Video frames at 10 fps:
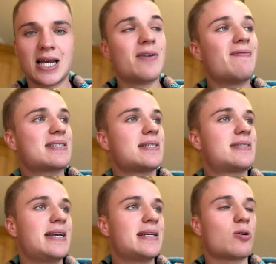Was sind
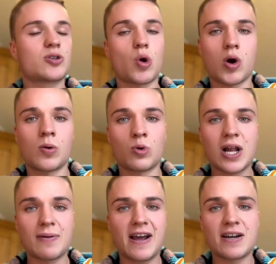10.000 Euro im Monat
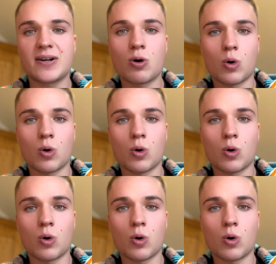wert, wenn du auch